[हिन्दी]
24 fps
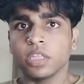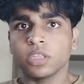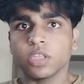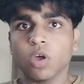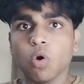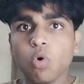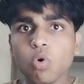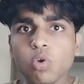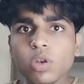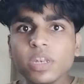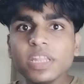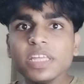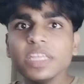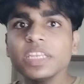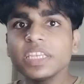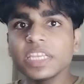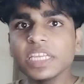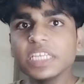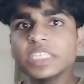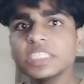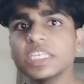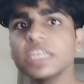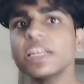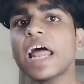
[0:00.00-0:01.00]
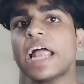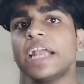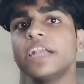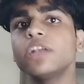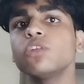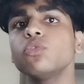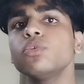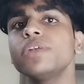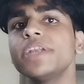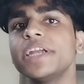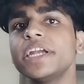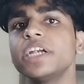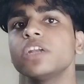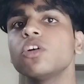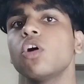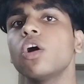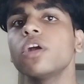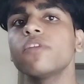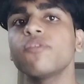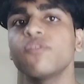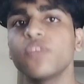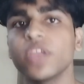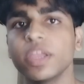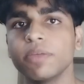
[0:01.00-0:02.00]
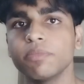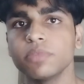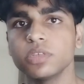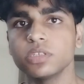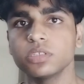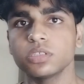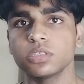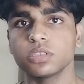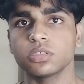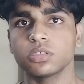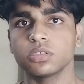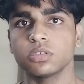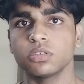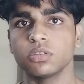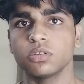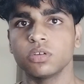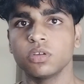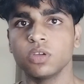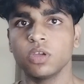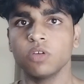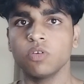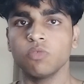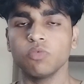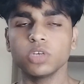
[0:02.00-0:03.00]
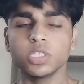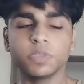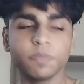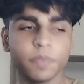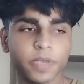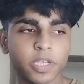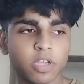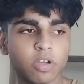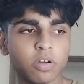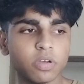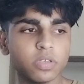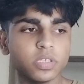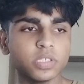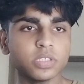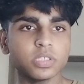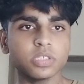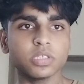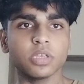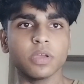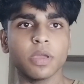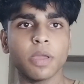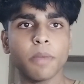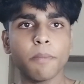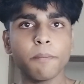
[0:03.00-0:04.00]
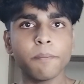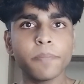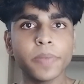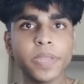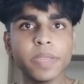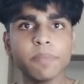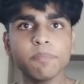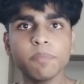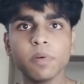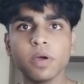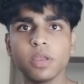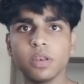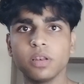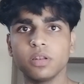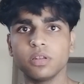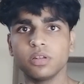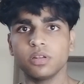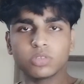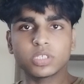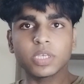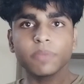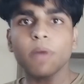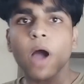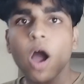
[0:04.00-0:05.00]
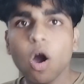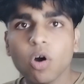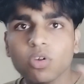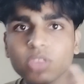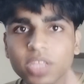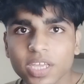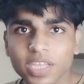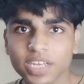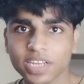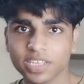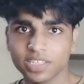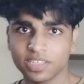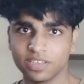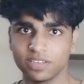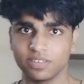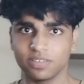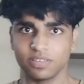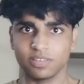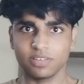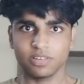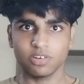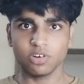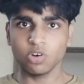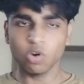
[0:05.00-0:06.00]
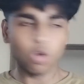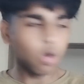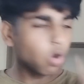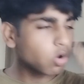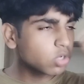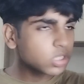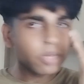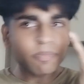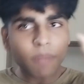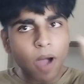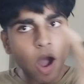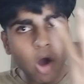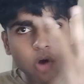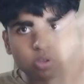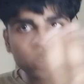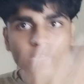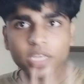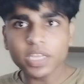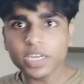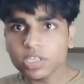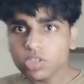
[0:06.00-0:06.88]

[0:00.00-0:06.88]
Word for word: द ओनली रीजन एंड्रू टेट गॉट फेमस वॉज बिकॉज पीपल उसे भाव दे रहे थे लोग उसे भाव दे